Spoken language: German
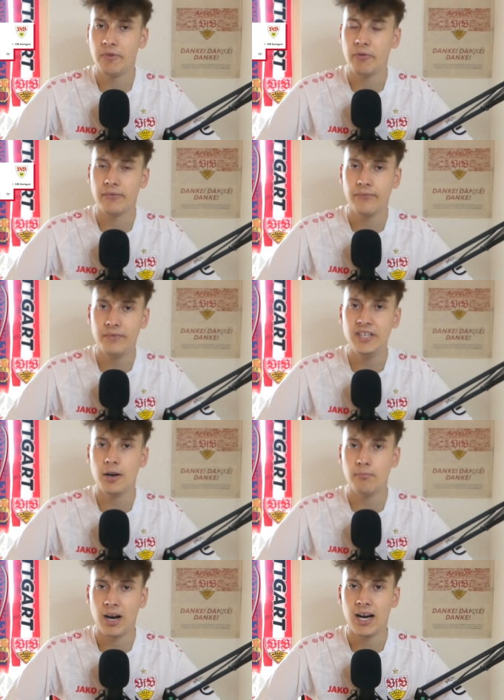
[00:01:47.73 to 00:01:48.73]
Wir waren
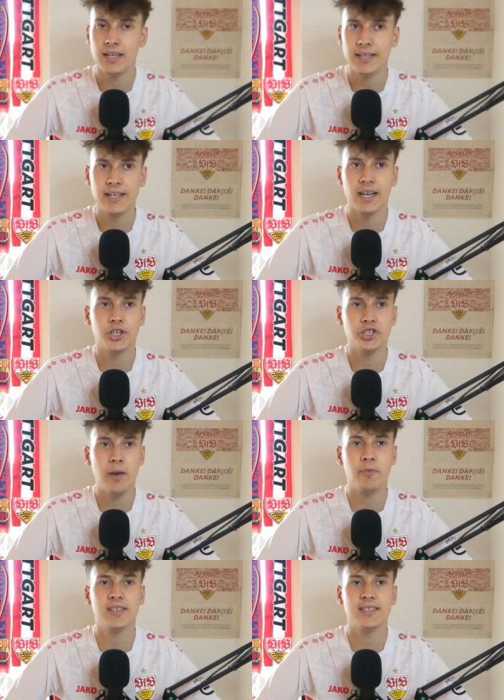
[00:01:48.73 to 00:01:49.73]
viermal in der
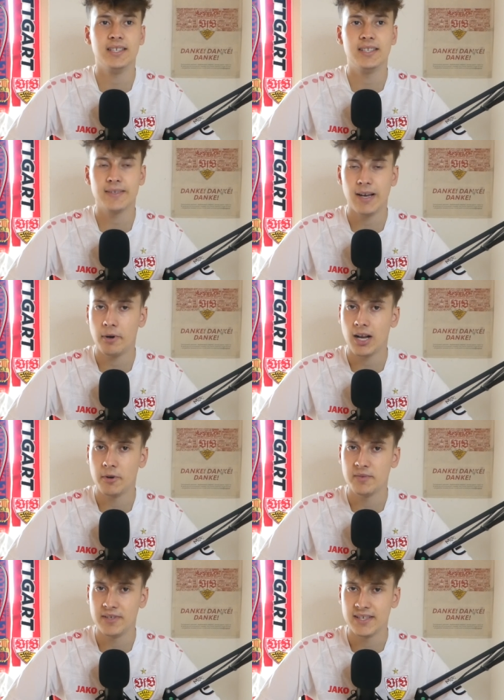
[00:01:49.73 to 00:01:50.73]
Champions League, zweimal kam
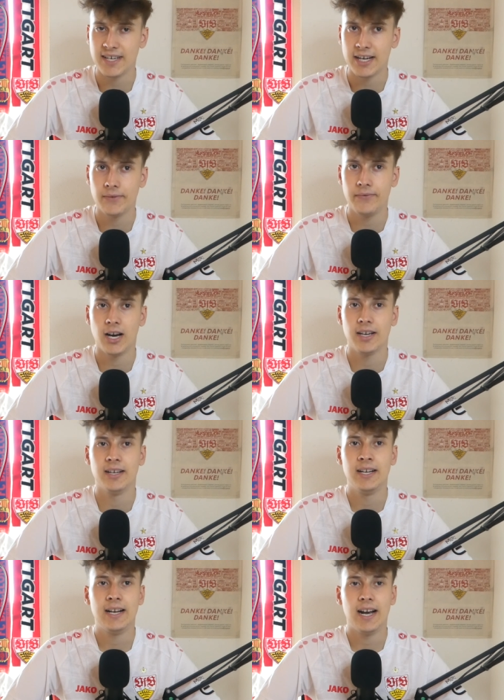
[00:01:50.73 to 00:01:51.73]
es bis ins
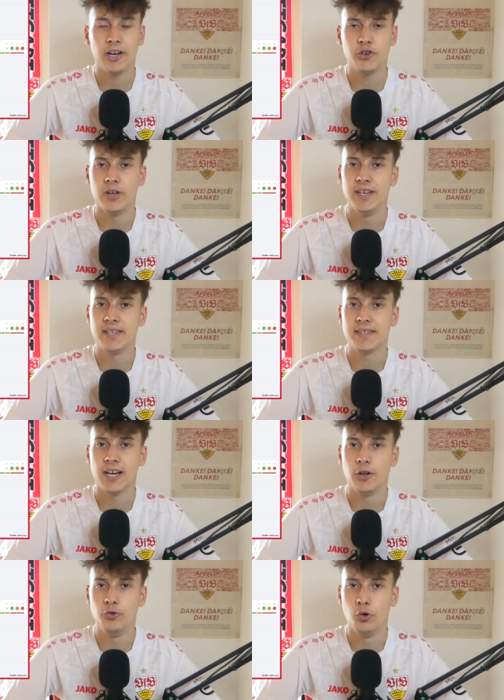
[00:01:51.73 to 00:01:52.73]
Achtelfinale. Aktuell ist es
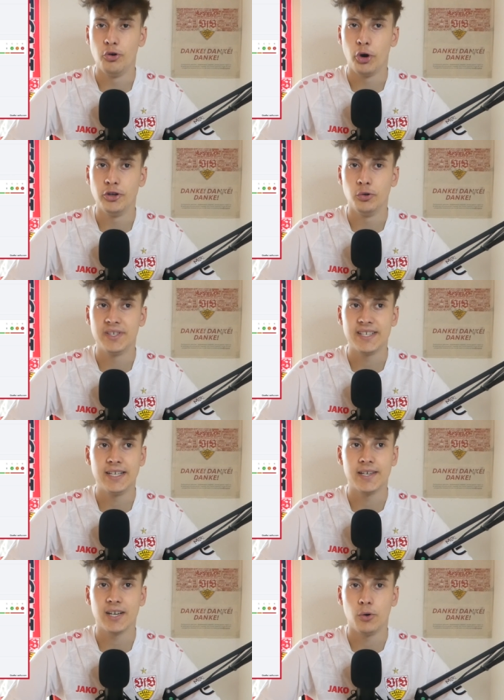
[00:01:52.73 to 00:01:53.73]
da 0-9,
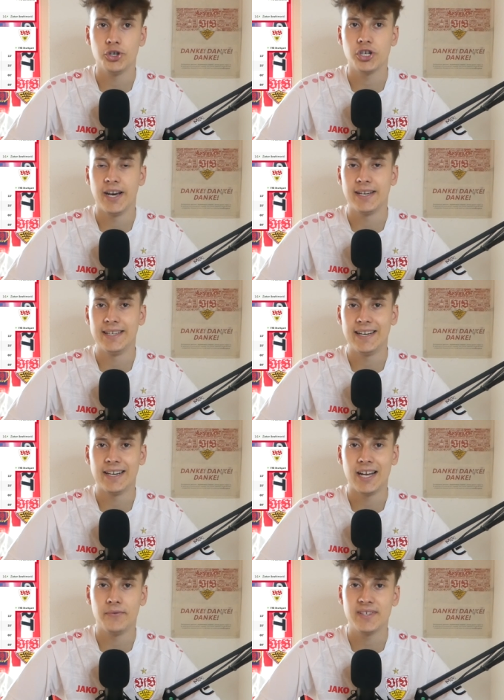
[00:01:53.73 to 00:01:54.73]
0-10 das Ausscheiden
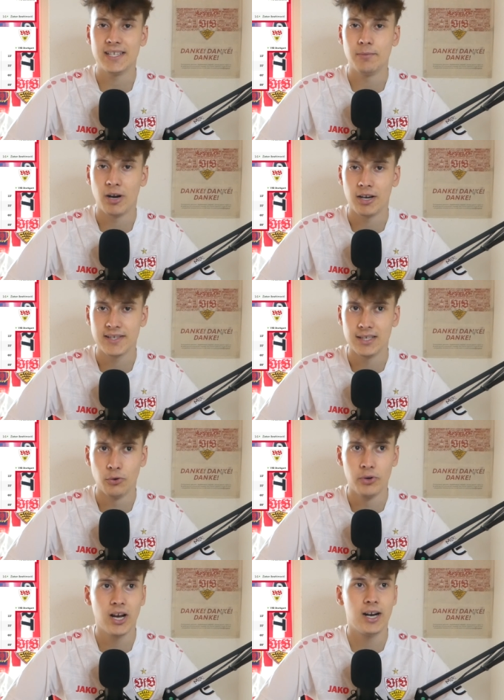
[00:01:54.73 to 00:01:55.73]
gegen den FC
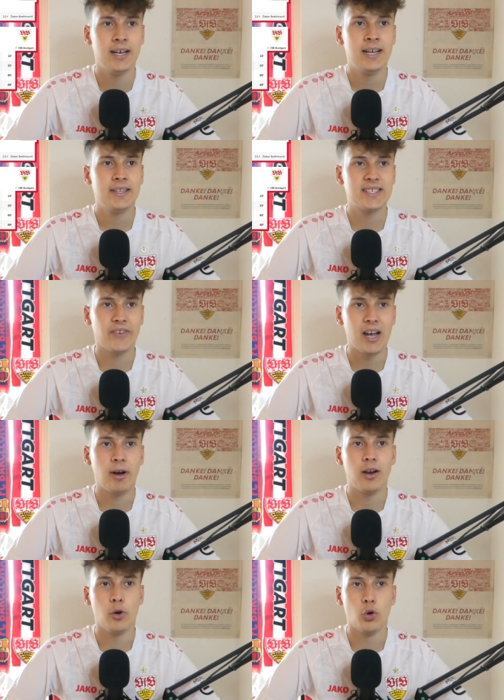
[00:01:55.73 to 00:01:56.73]
Barcelona.
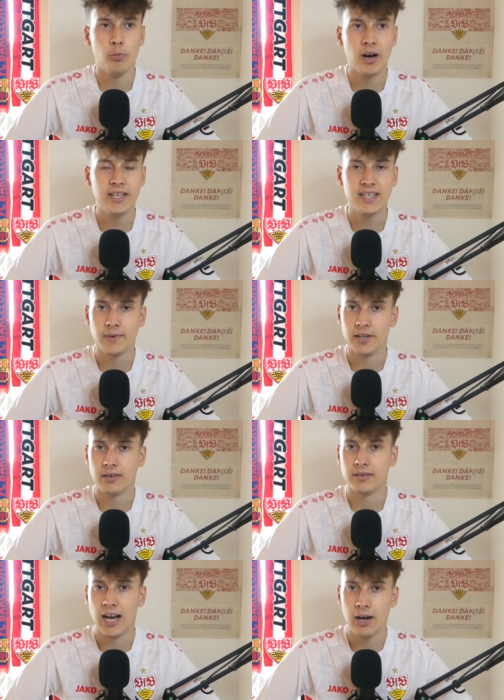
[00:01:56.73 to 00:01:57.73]
Zweimal Europa League, das war
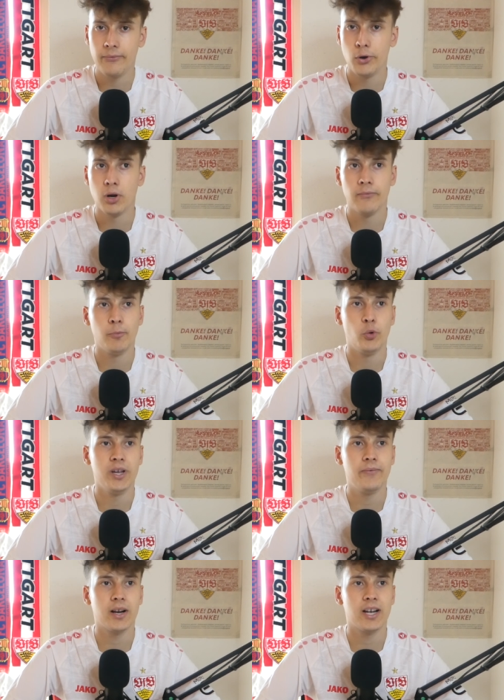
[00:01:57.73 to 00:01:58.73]
der Nachfolger vom
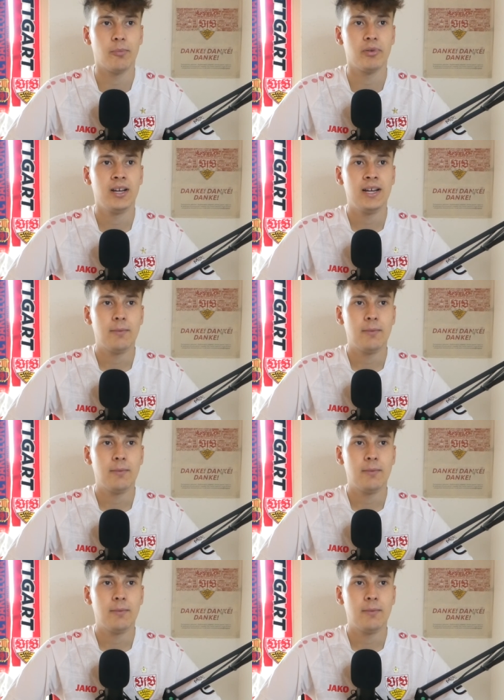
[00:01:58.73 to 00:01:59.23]
UEFA Cup.